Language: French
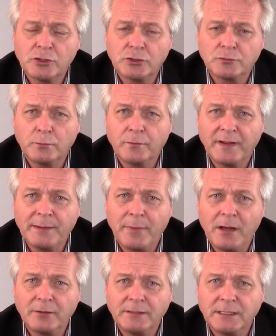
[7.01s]
euh, je vais vous faire
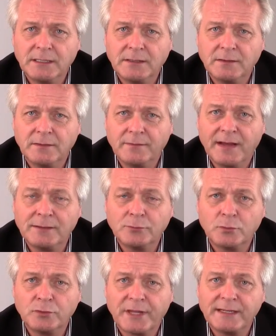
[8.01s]
part des ventes au